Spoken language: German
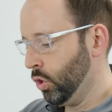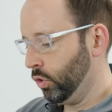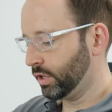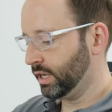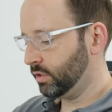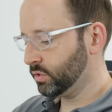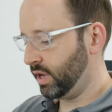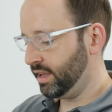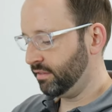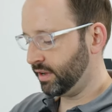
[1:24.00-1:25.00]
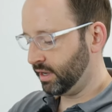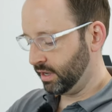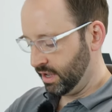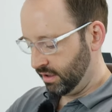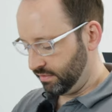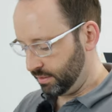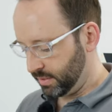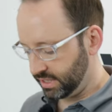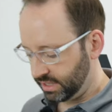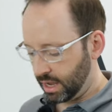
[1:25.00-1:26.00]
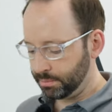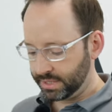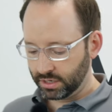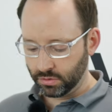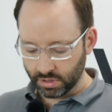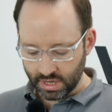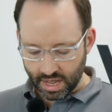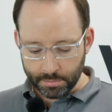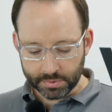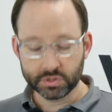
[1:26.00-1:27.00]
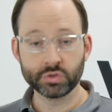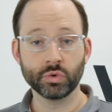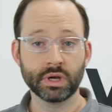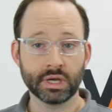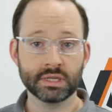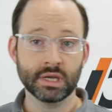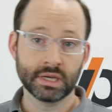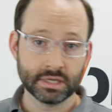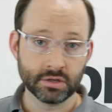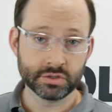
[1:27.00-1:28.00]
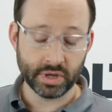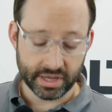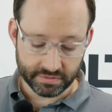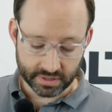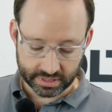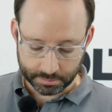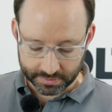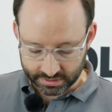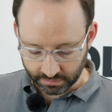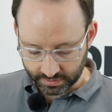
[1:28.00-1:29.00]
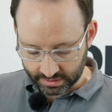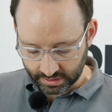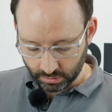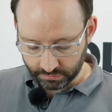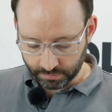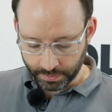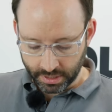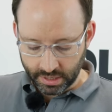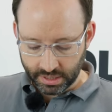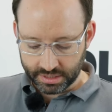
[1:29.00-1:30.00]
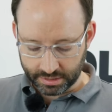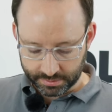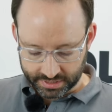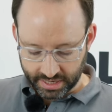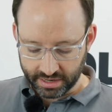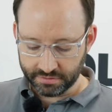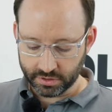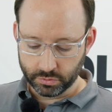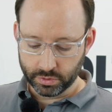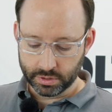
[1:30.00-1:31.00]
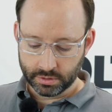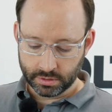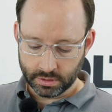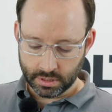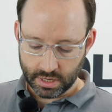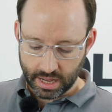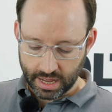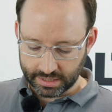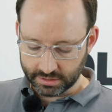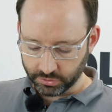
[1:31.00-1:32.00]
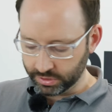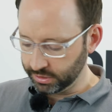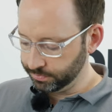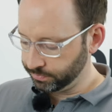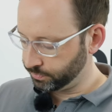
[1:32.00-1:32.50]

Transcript: Und genauso einfach, wie man die Abdeckung abgezogen hat, genauso einfach kriegt man sie auch wieder drauf indem ich sie einfach nur andrücke.